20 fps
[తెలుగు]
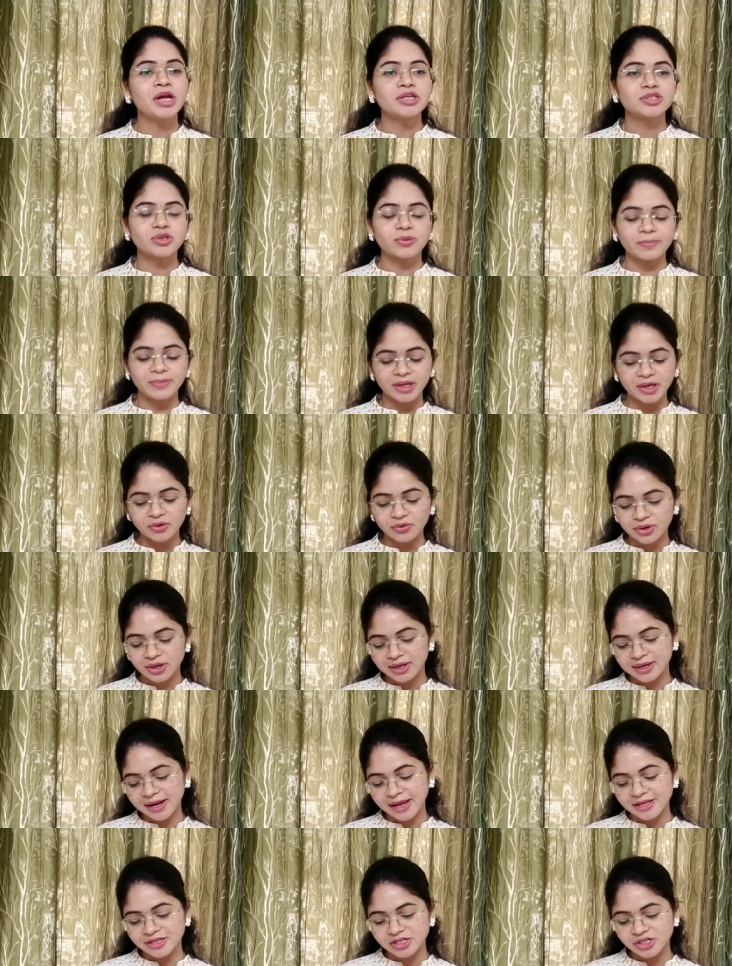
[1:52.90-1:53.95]
సో మీరు కూడా
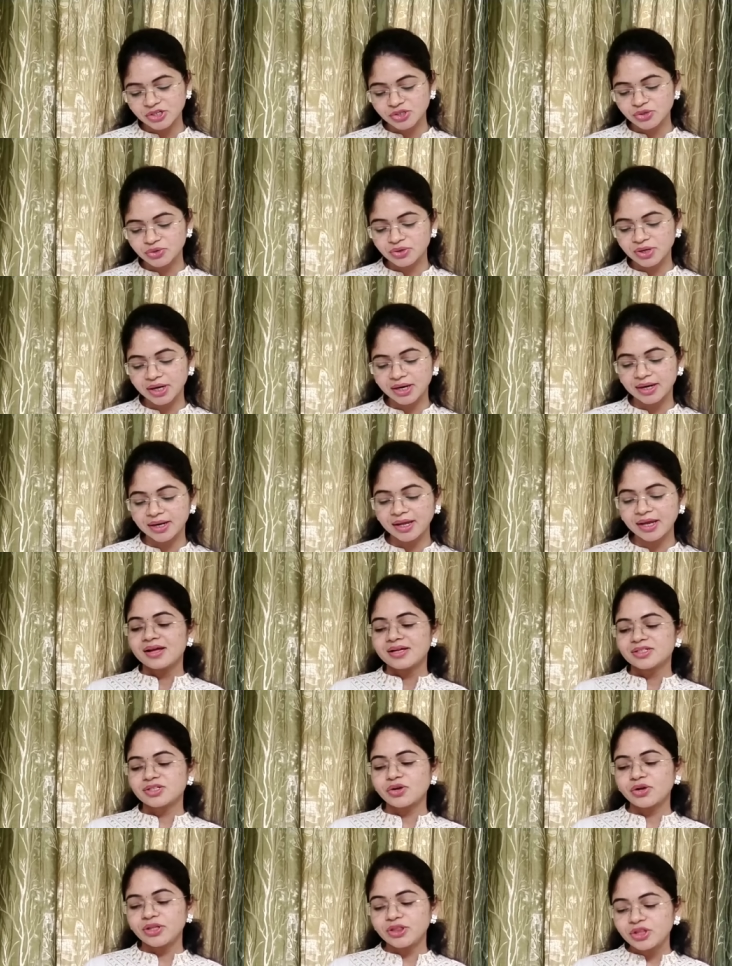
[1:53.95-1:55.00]
ట్రై చేసి చూడండి
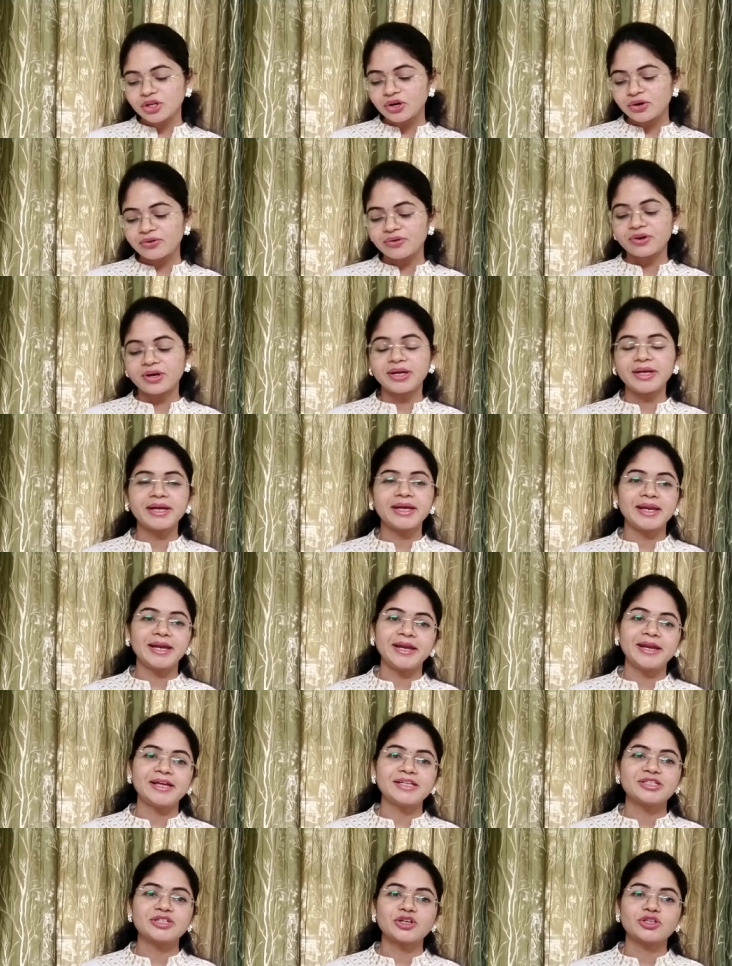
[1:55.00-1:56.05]
సో ఇందులో
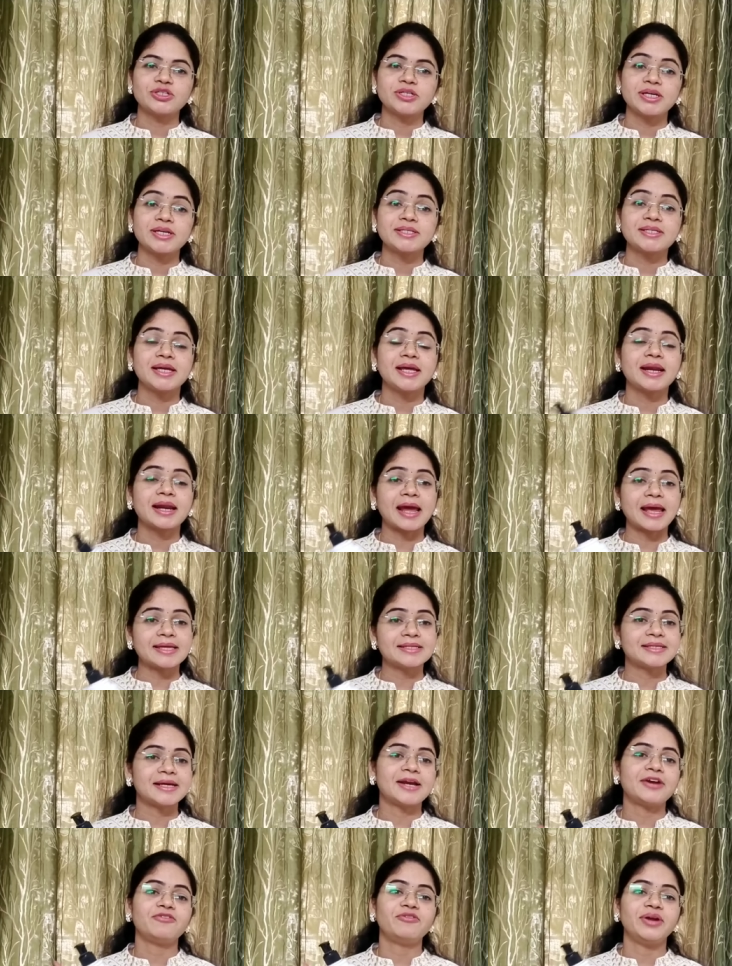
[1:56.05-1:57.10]
ఇంగ్రీడియంట్స్ వచ్చేసి
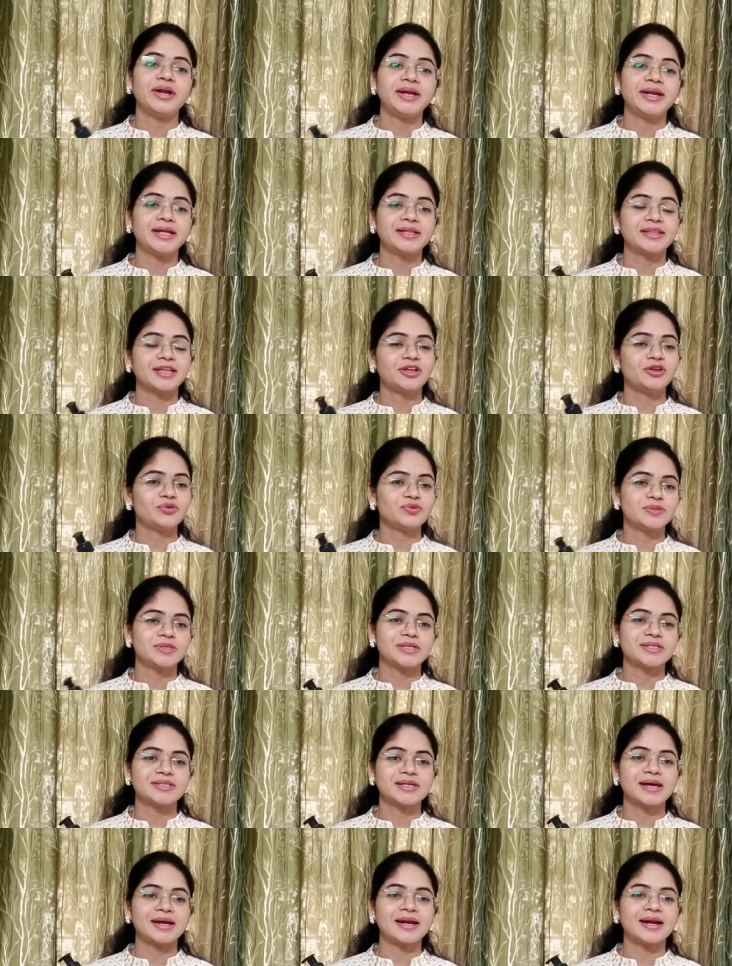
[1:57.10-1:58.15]
రైస్ అండ్ వీట్ అయితే యూజ్
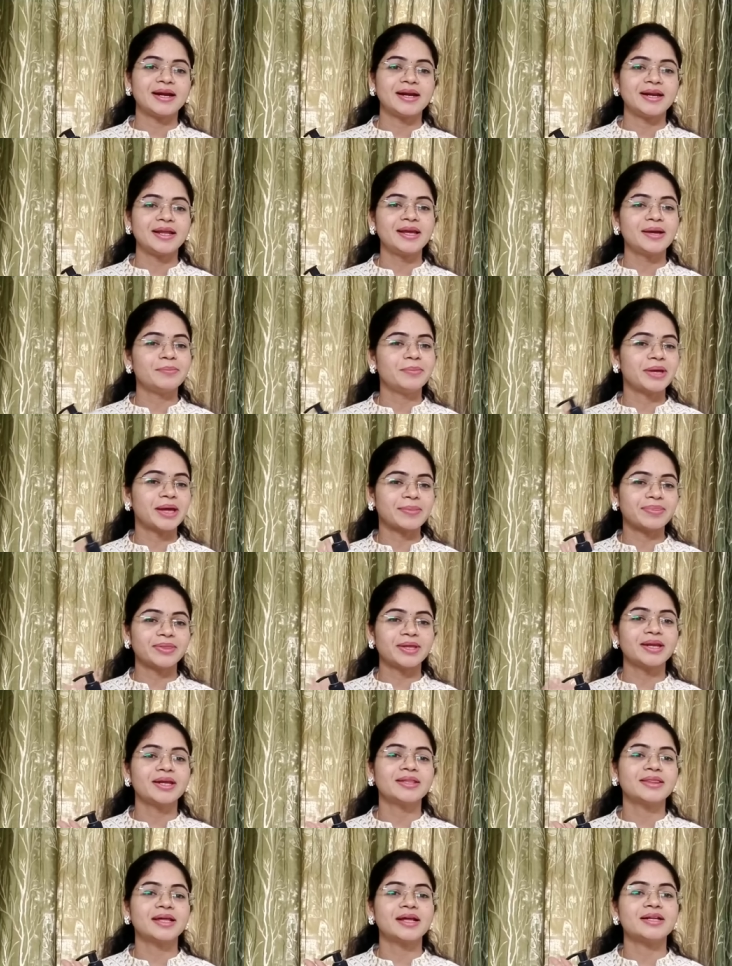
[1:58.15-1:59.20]
చేశారండి మీ
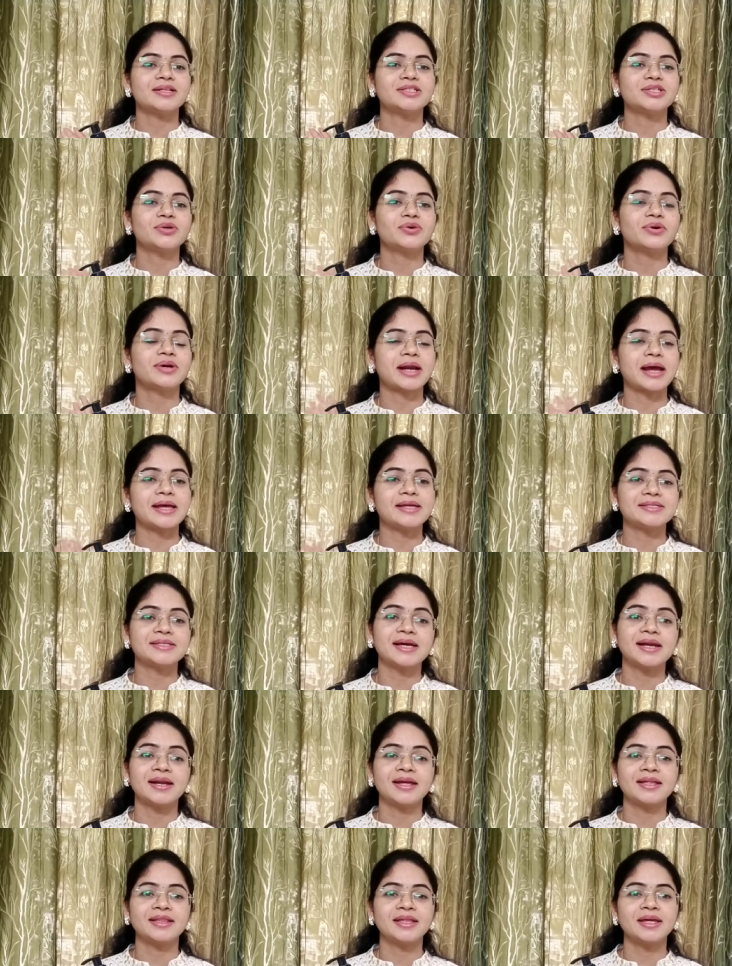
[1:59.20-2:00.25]
అందరికీ తెలుసు రైస్
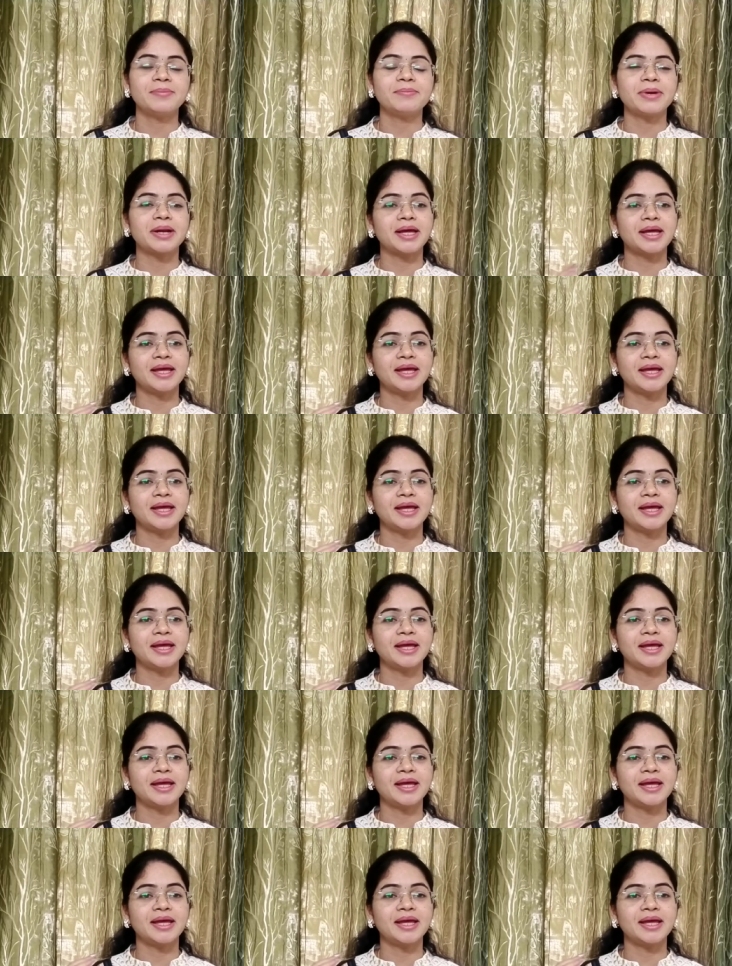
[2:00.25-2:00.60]
అనేది మన